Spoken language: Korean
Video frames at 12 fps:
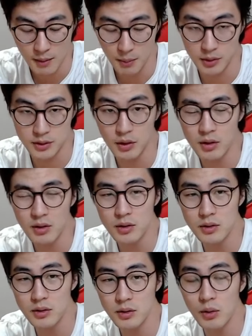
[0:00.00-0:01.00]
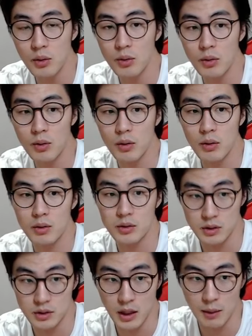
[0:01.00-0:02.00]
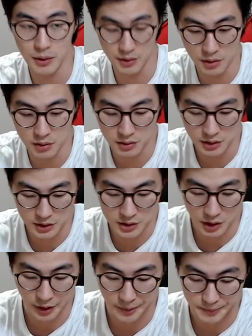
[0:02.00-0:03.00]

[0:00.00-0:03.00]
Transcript: 뭐 성욕 증가 뭐 이런 것들이 있어요.